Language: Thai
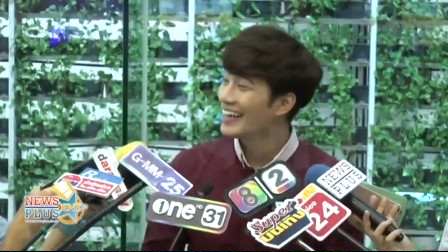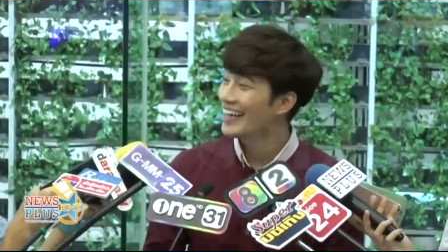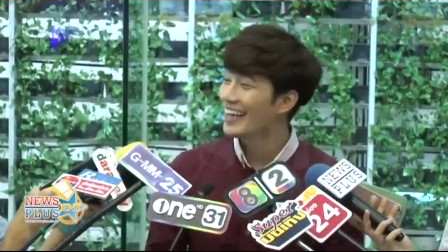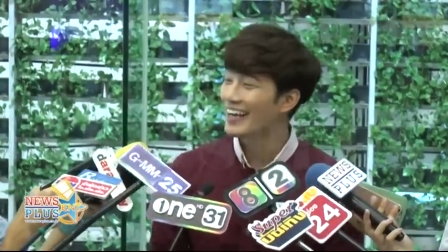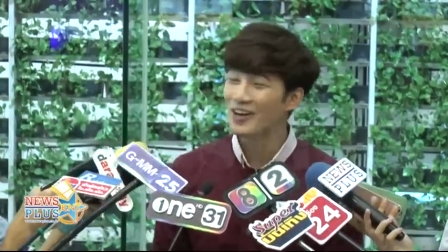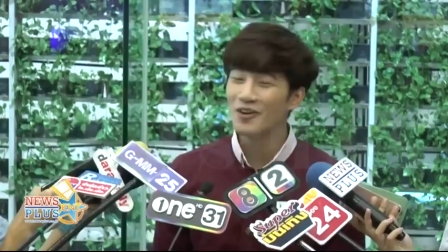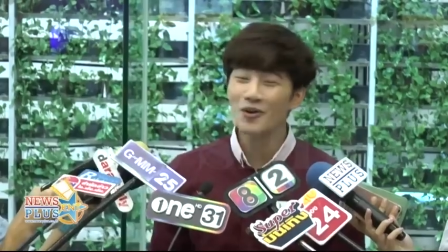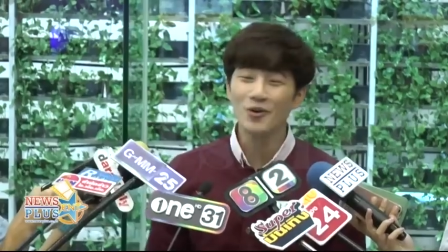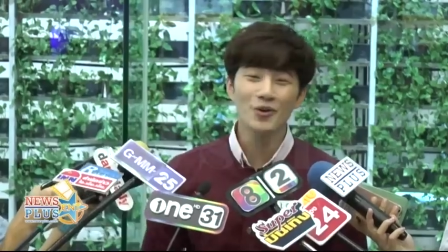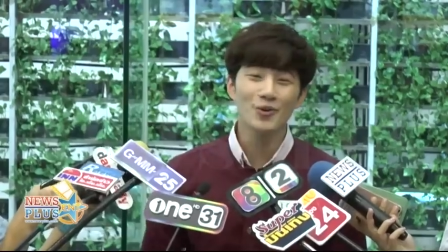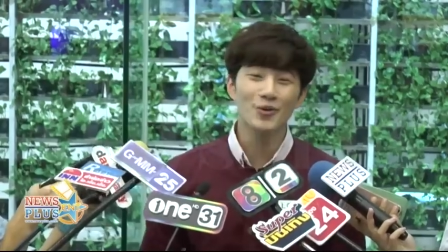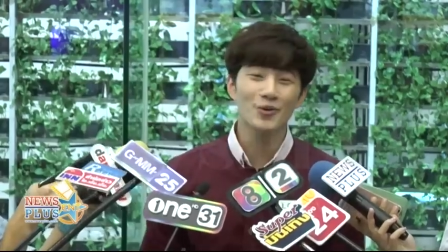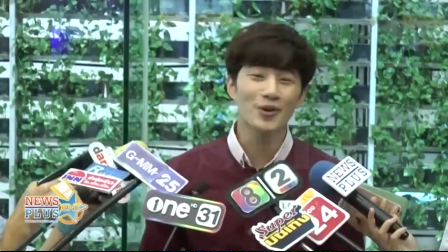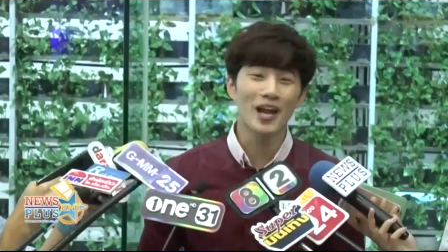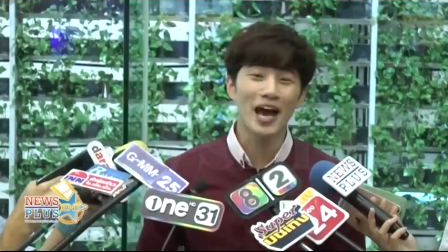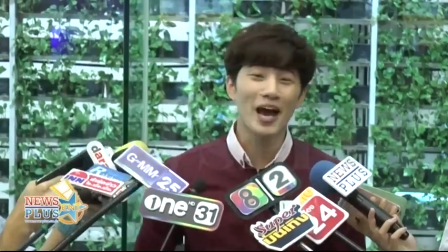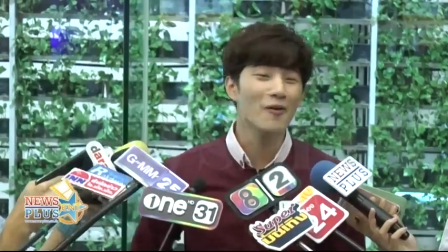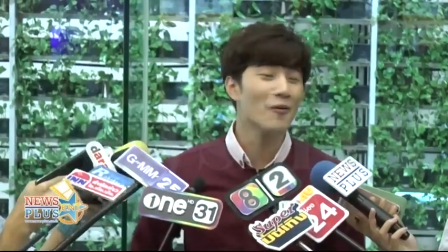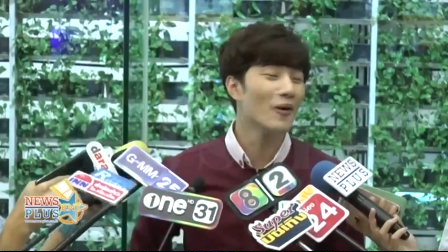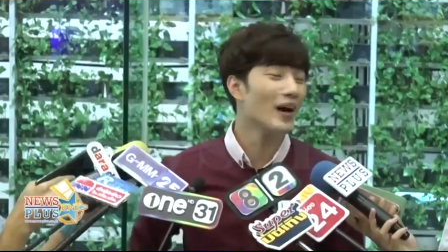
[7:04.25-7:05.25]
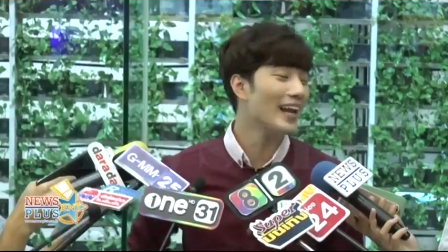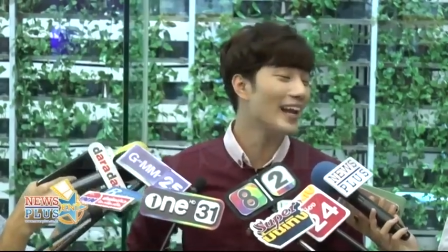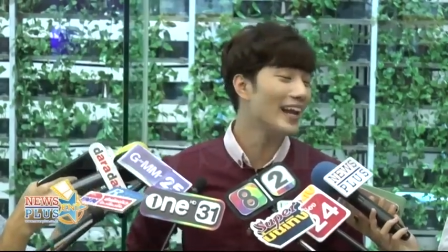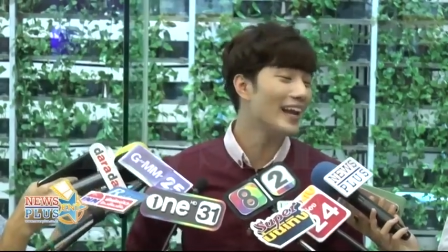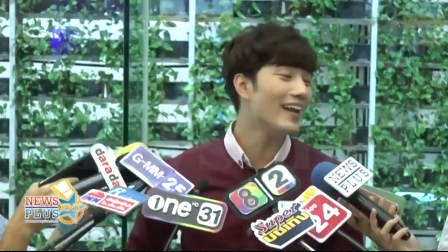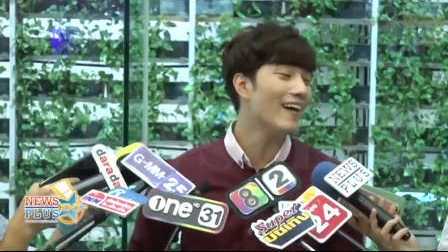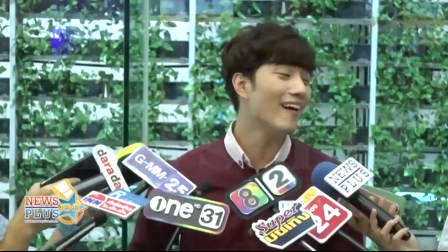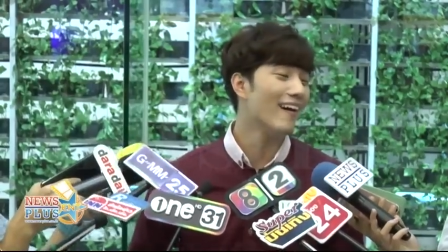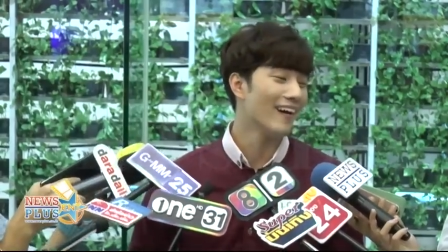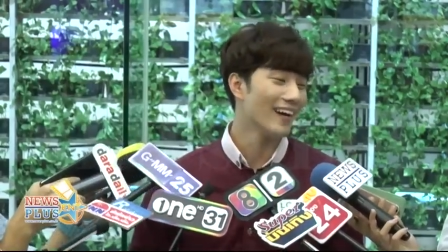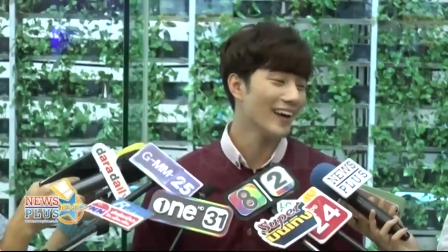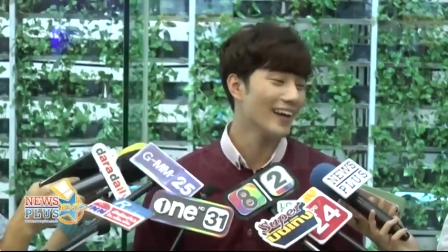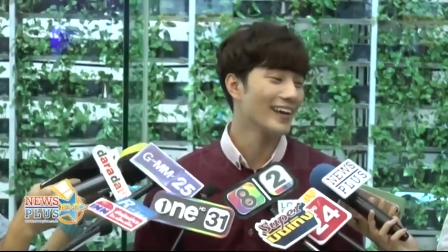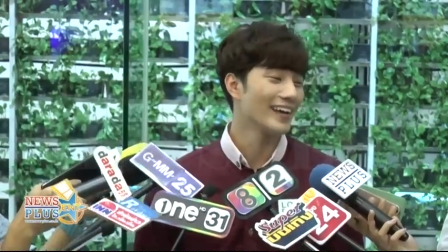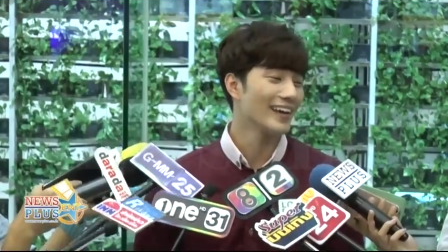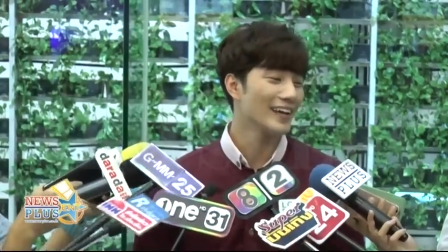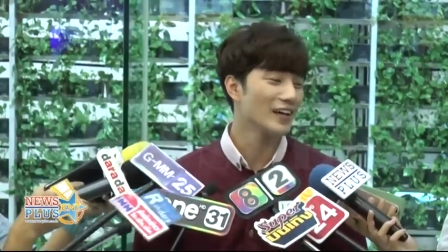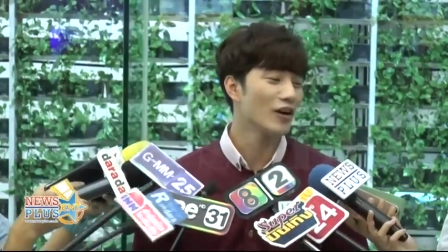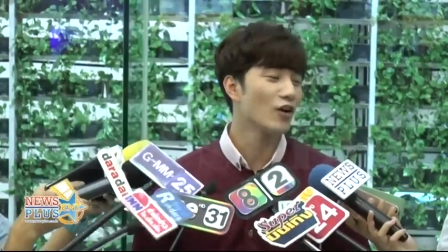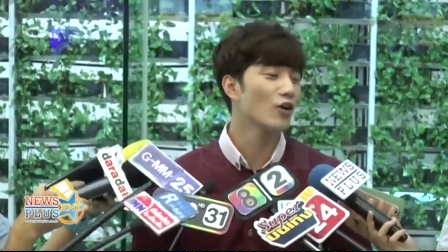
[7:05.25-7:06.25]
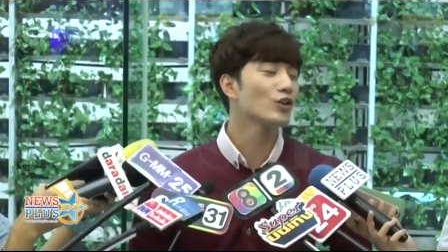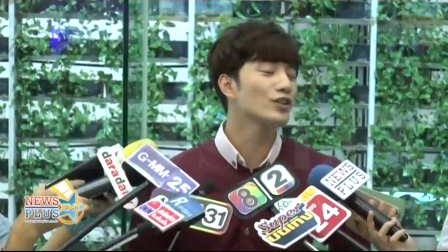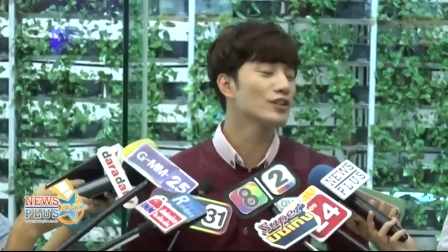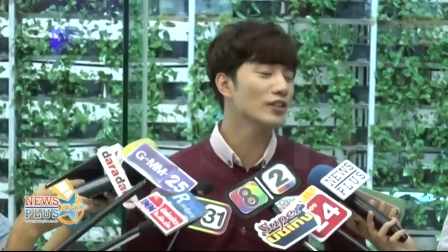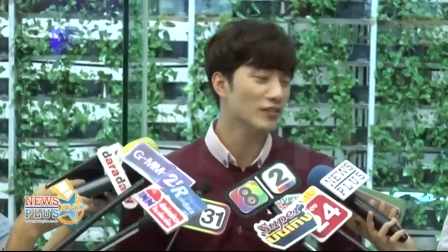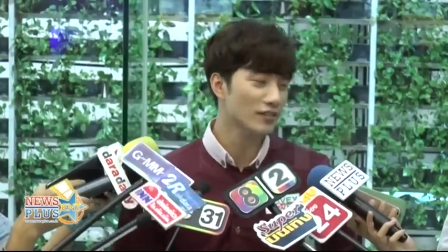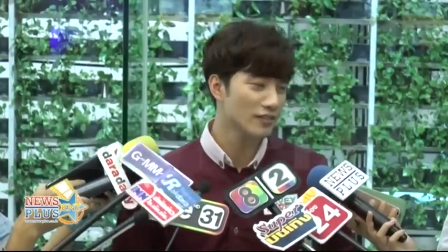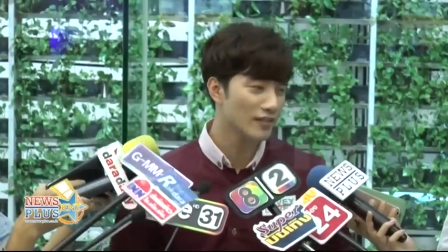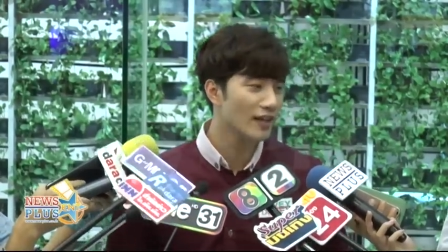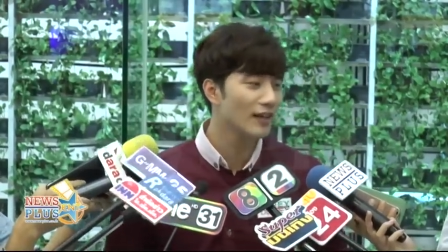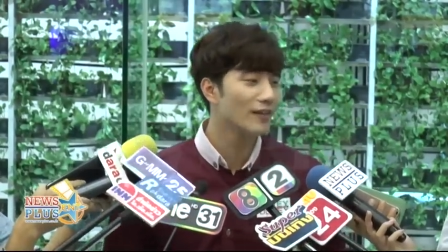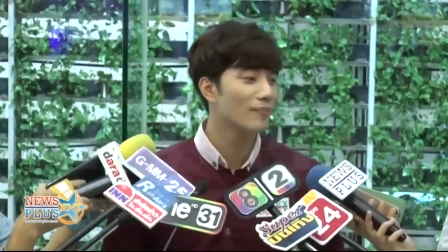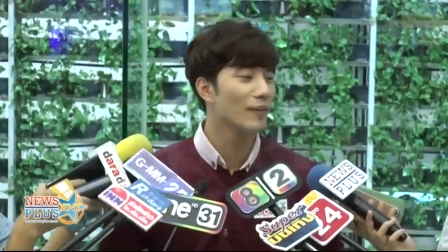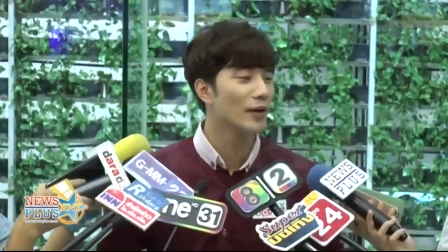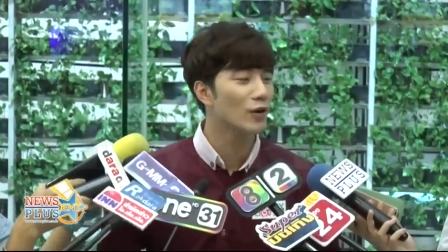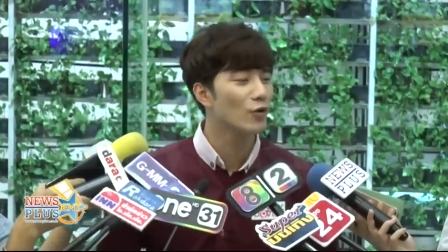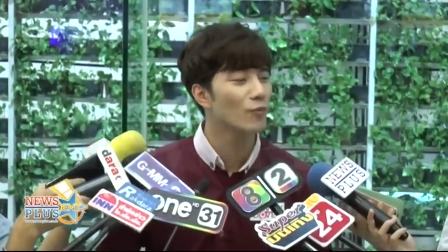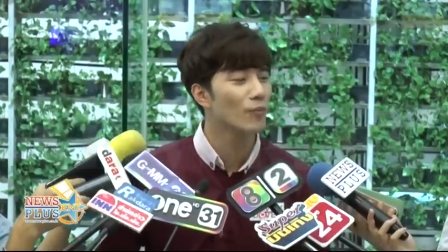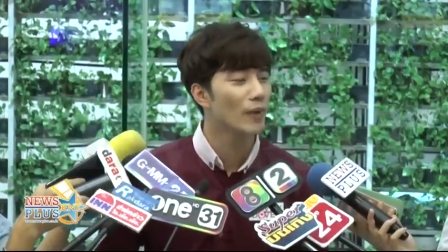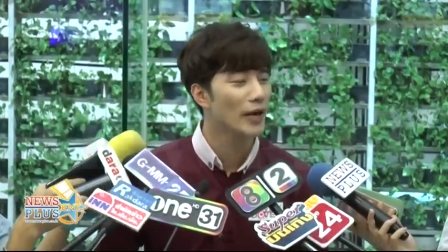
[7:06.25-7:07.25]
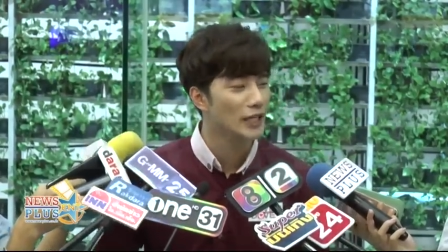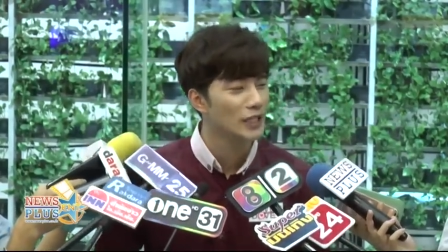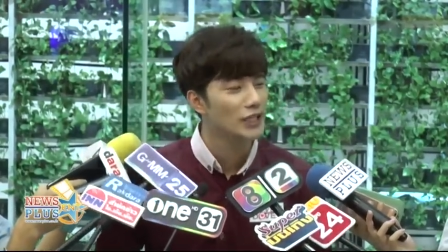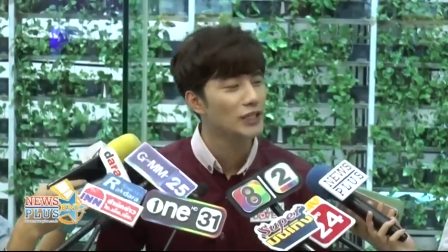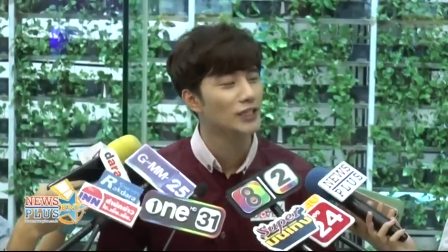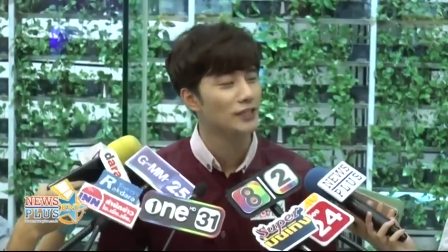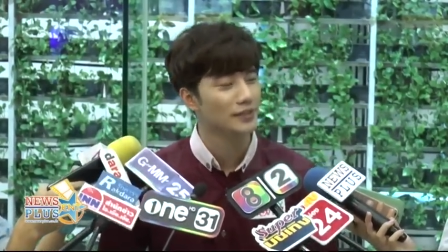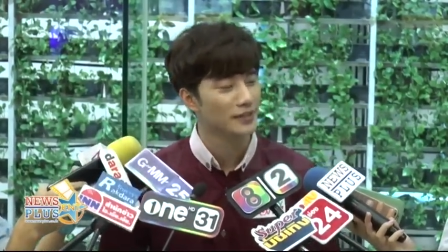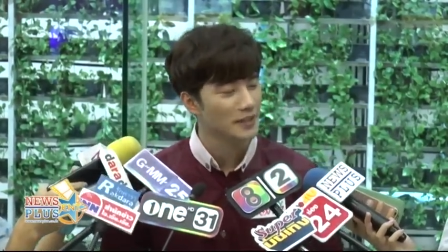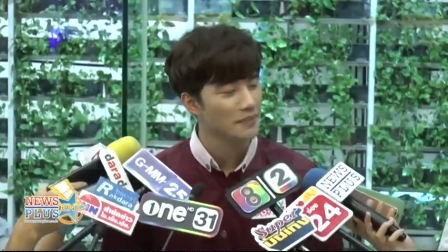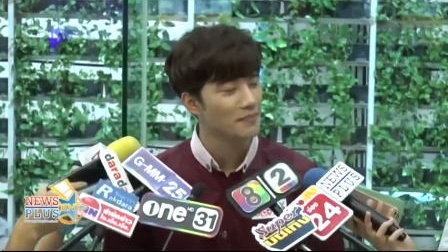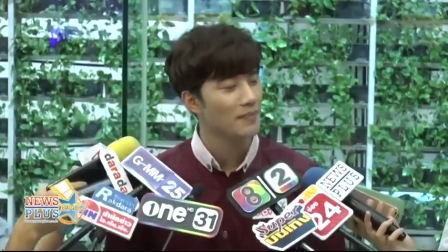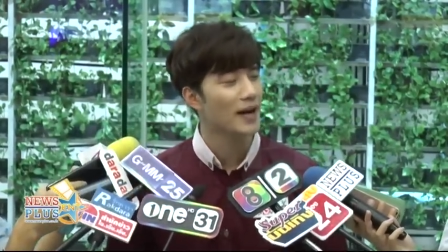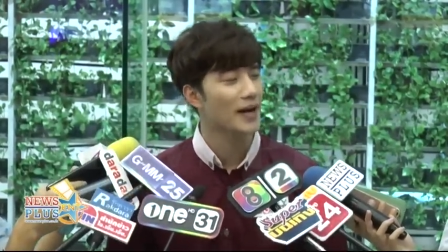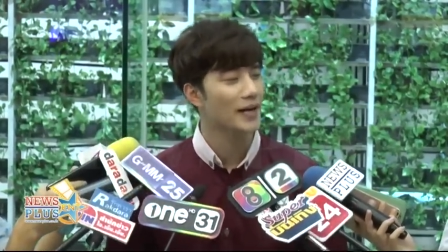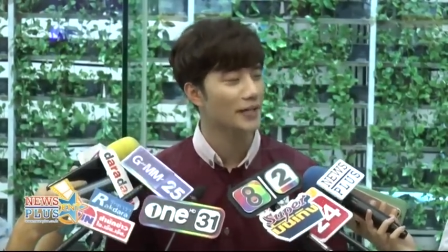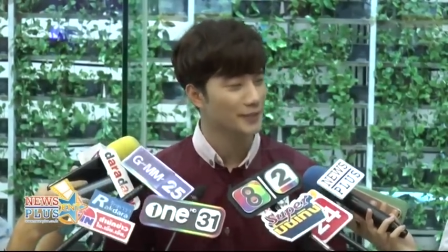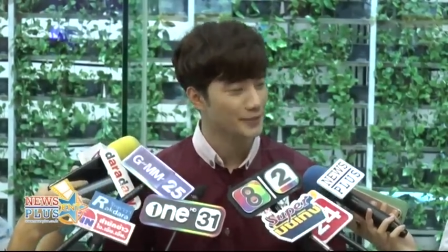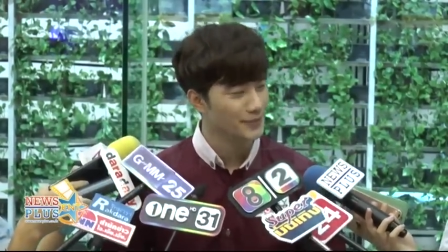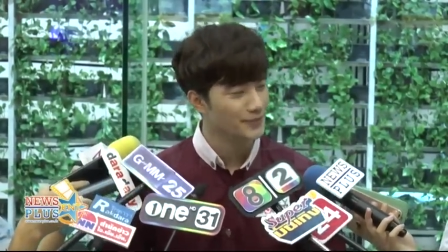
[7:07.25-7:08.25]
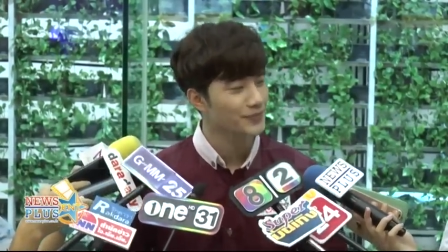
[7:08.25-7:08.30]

ให้ลูกอยู่หลายวันเลยเหรออะไรอย่างเงี้ยเขาก็ตื่นเต้นเป็นคุณแม่ที่ตื่นเต้นมาก